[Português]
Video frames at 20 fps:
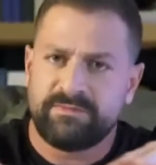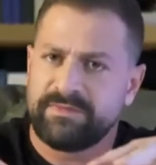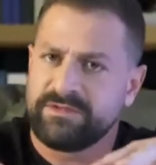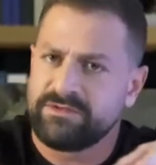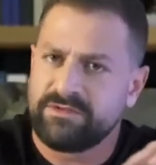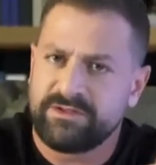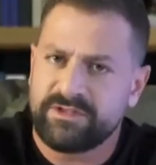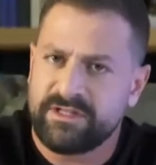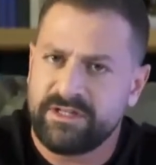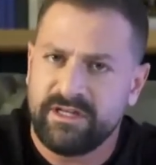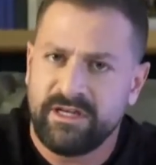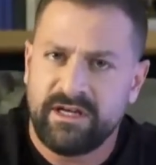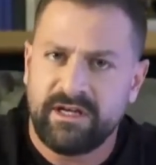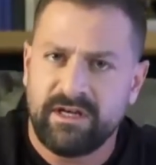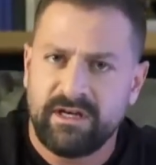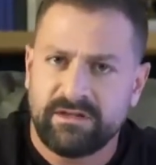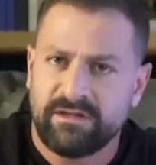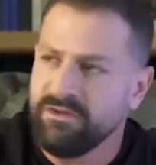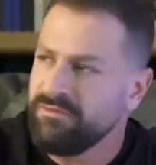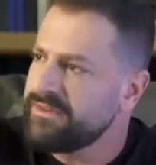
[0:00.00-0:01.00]
pessoas que
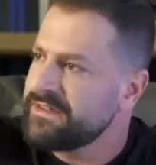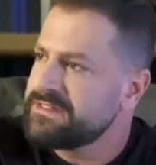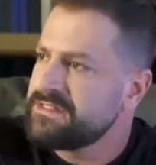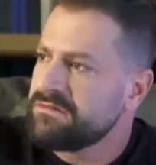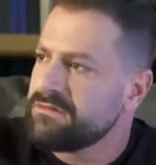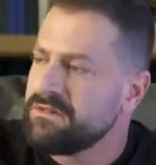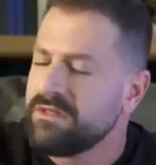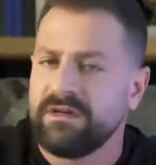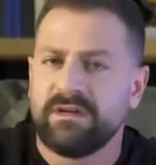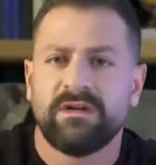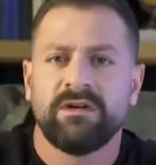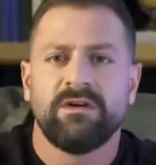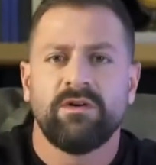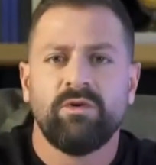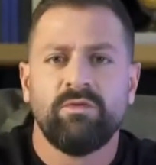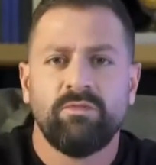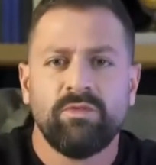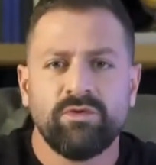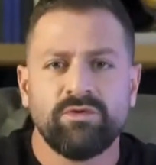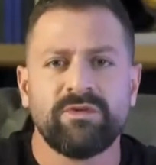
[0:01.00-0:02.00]
estão fazendo
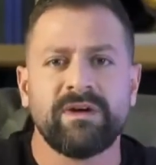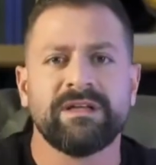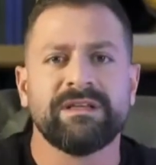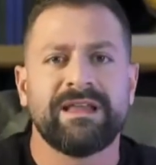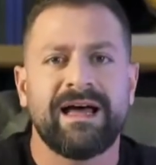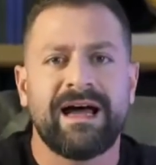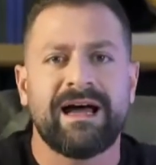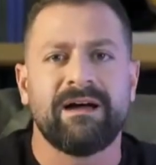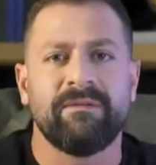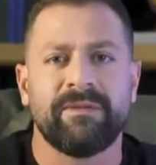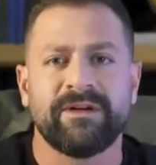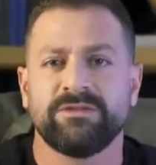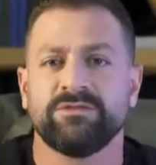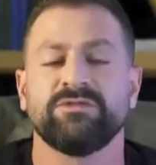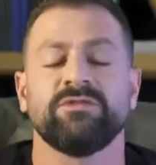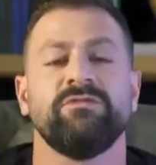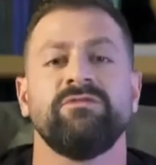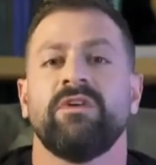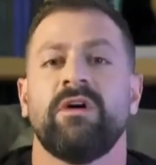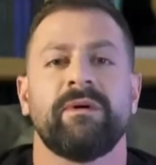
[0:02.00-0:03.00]
o mundo andar, mas não
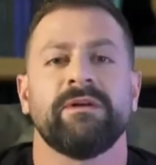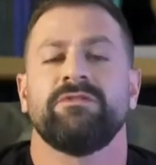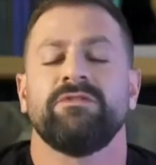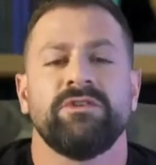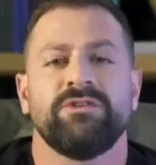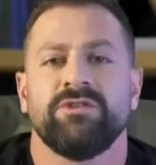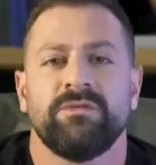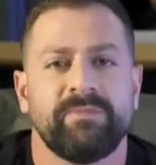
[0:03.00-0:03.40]
são formadores de